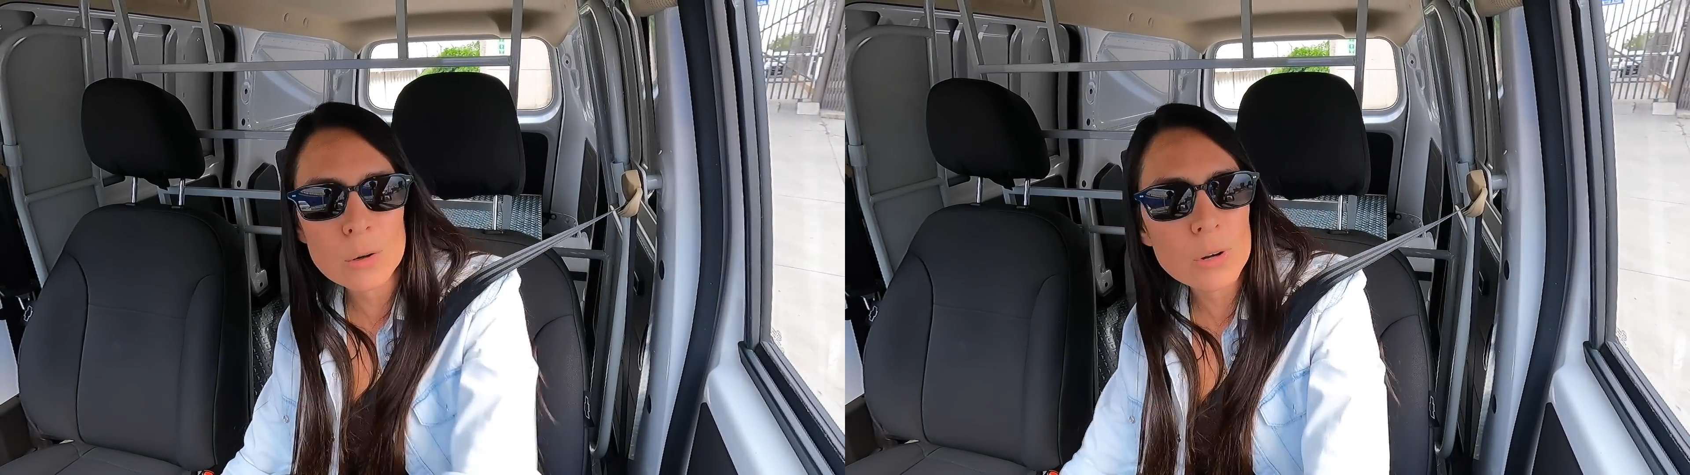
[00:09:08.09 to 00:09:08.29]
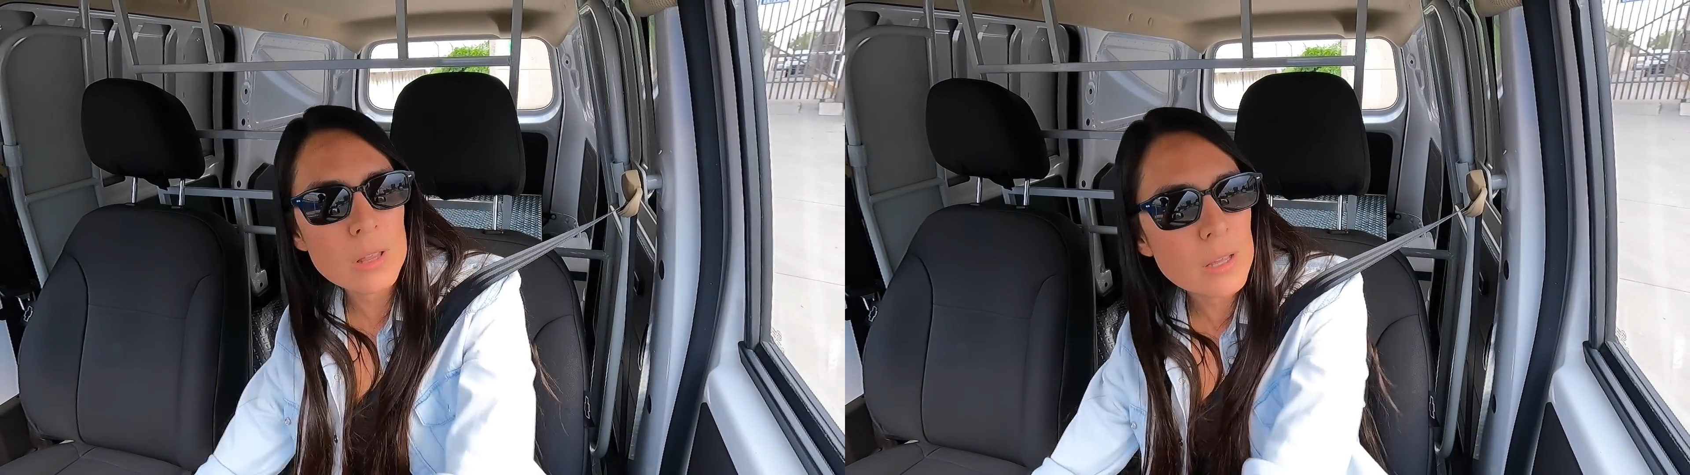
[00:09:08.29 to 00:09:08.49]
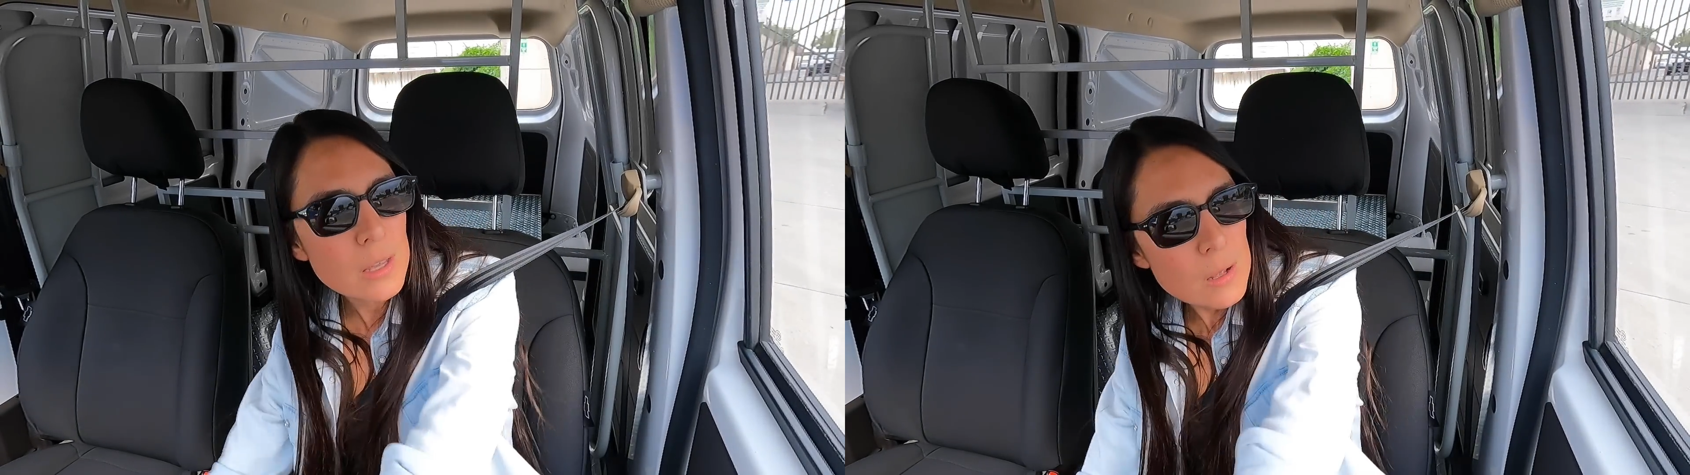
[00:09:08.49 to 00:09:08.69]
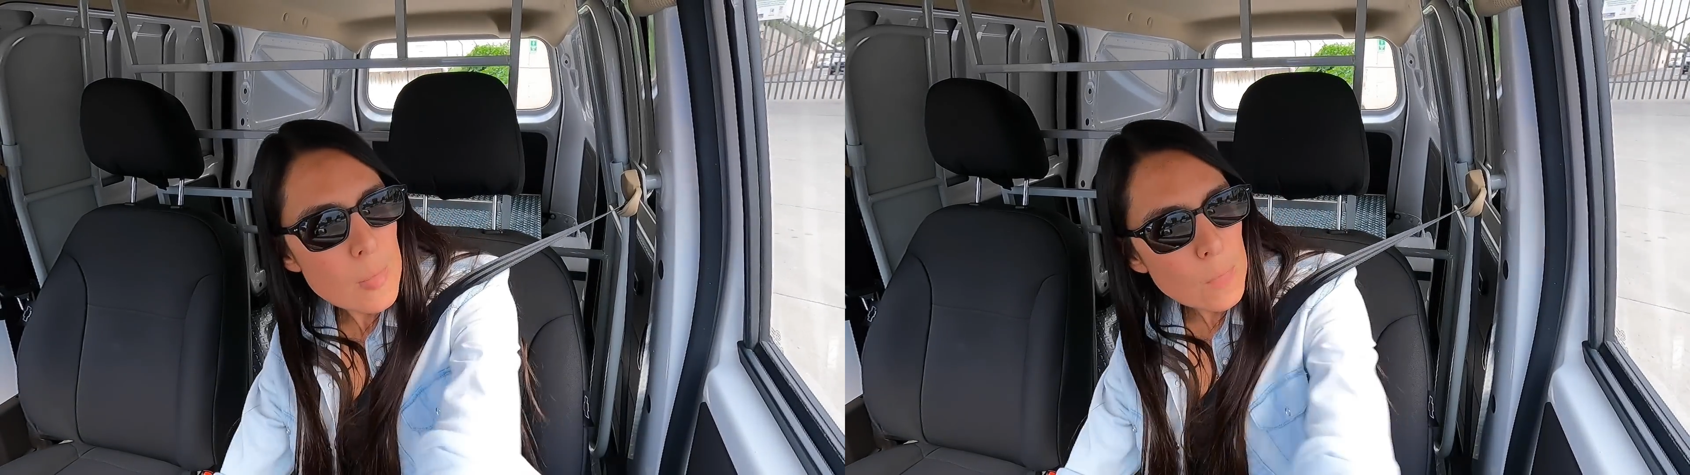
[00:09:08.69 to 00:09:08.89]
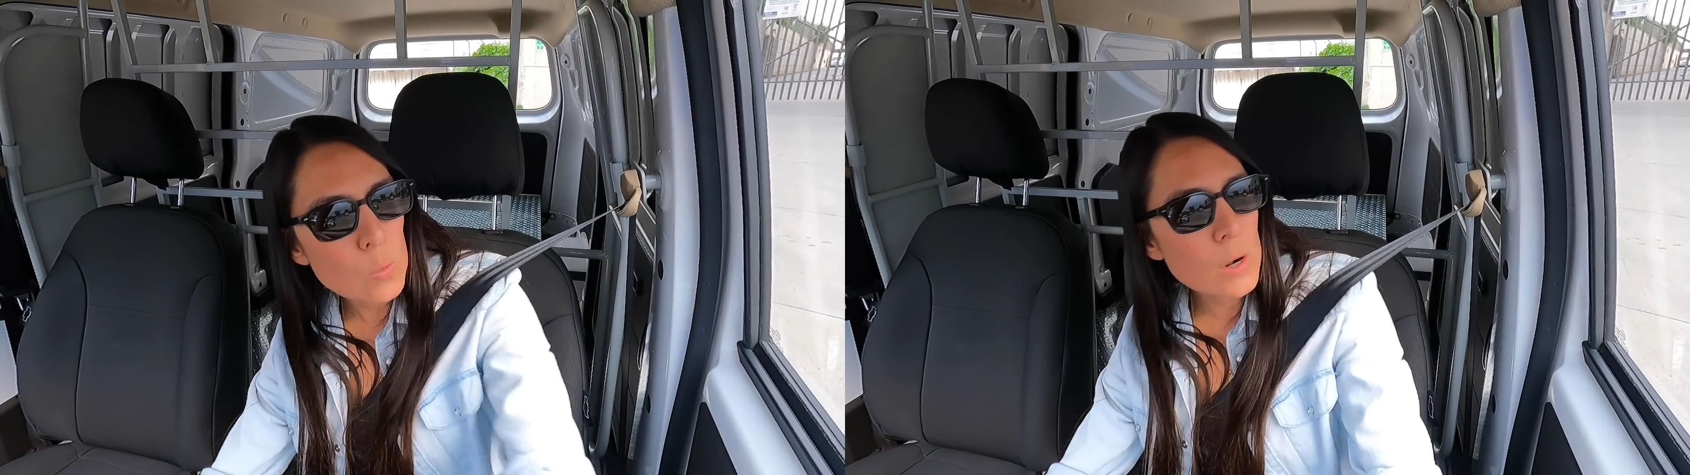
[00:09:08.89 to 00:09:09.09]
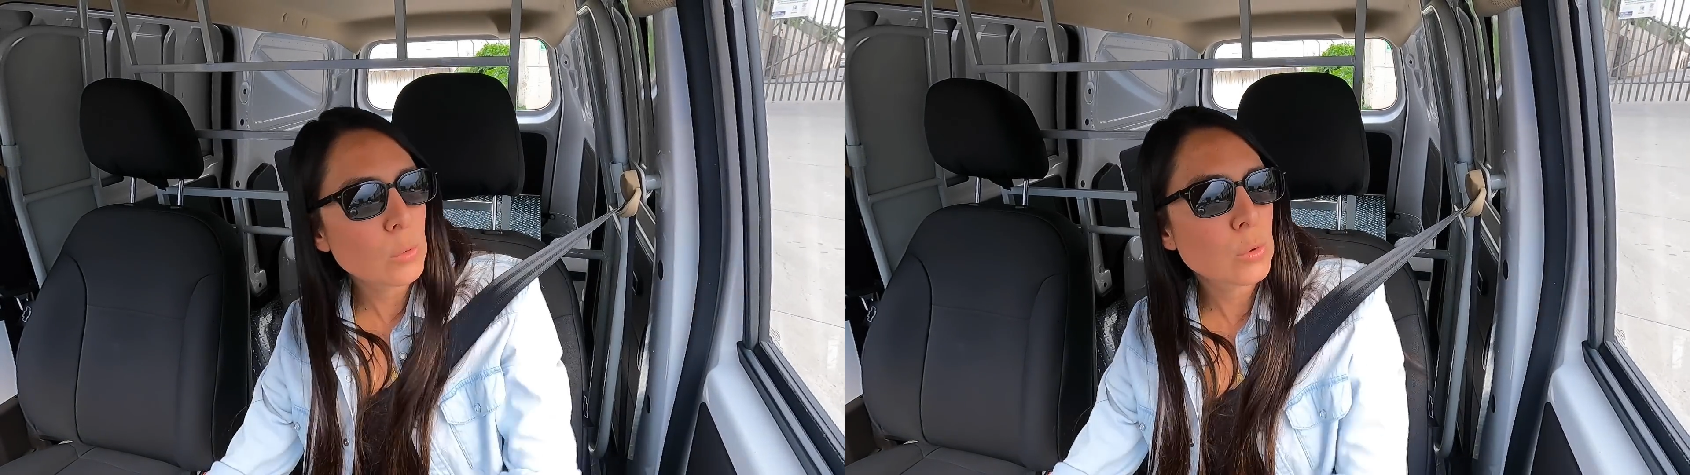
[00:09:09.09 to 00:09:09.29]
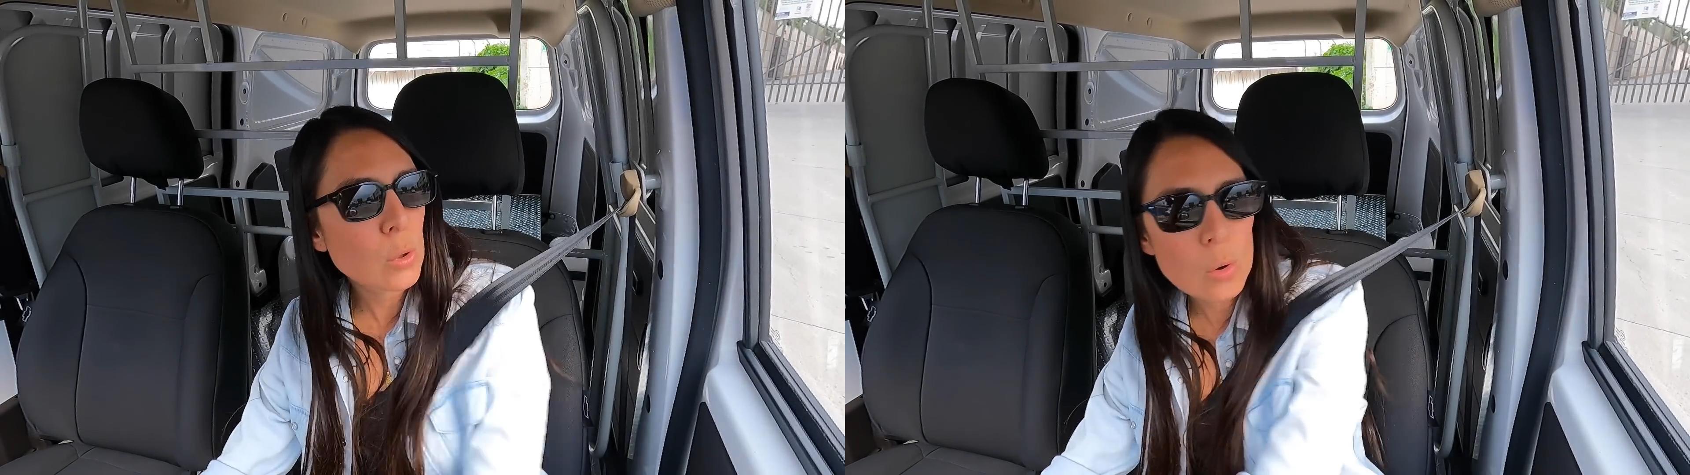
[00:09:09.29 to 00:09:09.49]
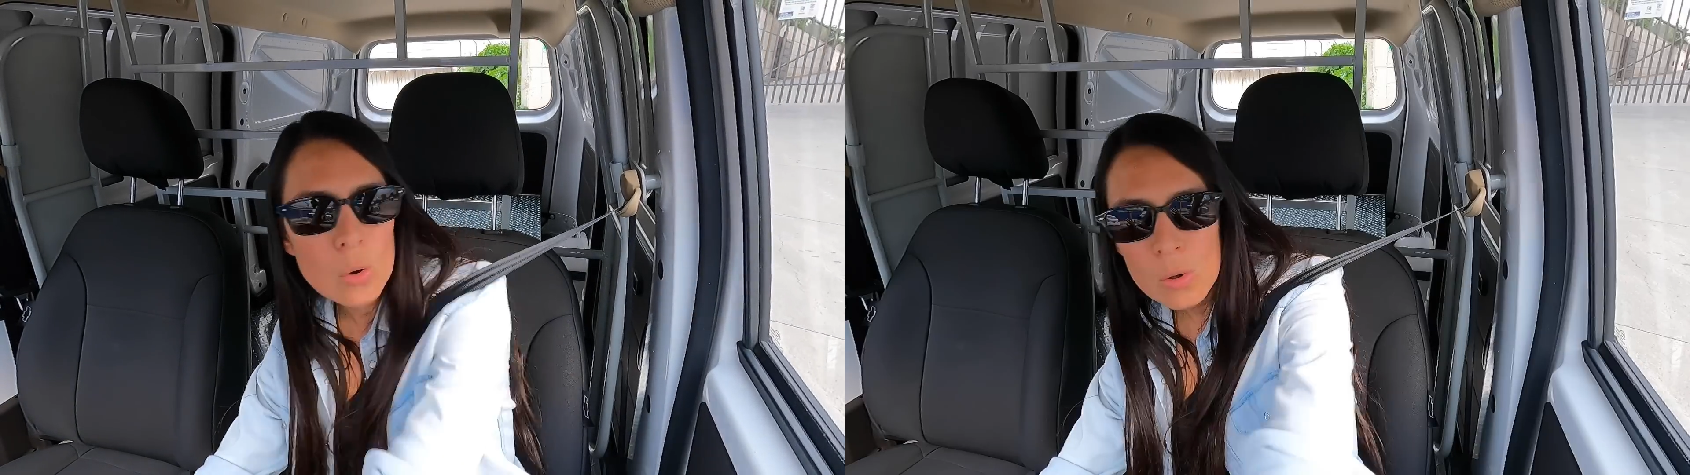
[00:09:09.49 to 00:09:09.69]
a la hora de un
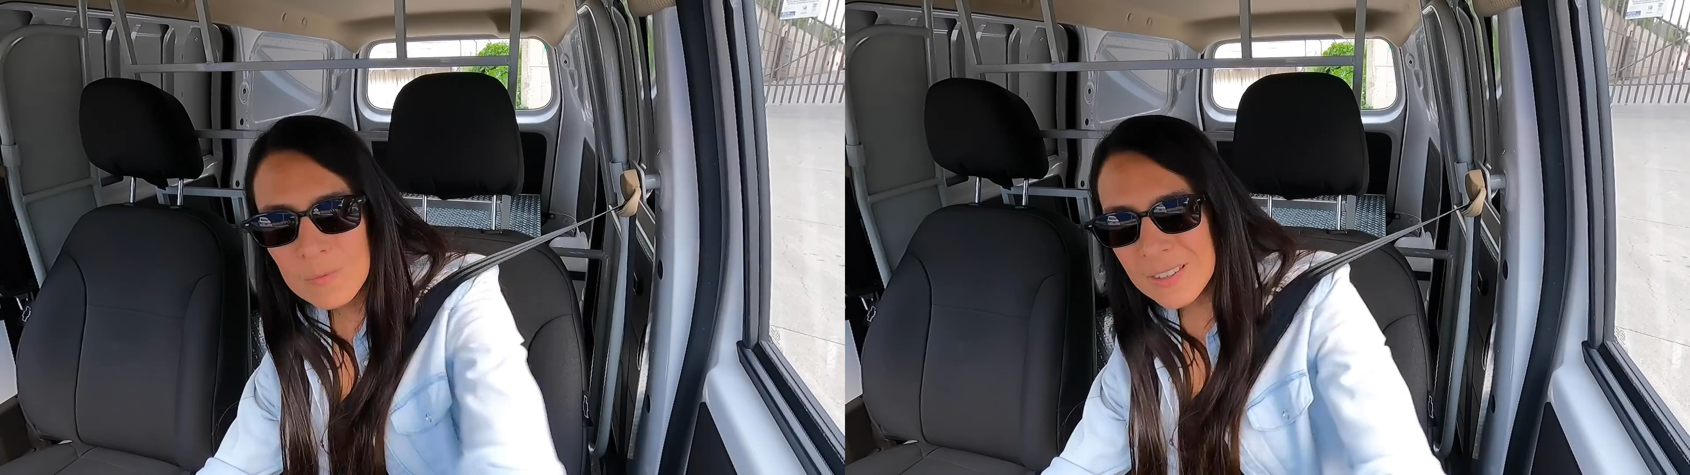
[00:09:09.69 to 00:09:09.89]
auto